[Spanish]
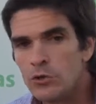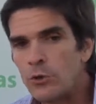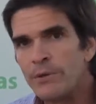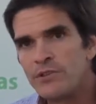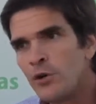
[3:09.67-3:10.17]

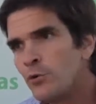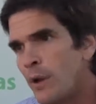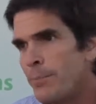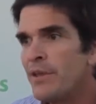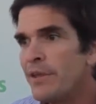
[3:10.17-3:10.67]
tropecé con
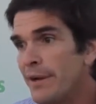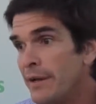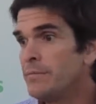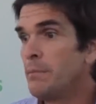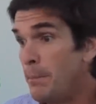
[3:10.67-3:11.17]
una
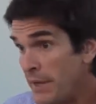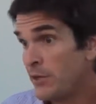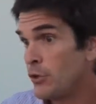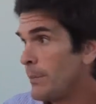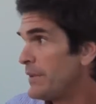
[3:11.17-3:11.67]
piedra, vi
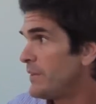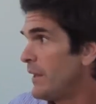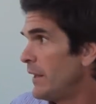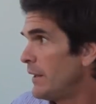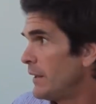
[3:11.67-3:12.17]
que
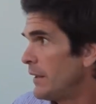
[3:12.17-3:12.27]
tropecé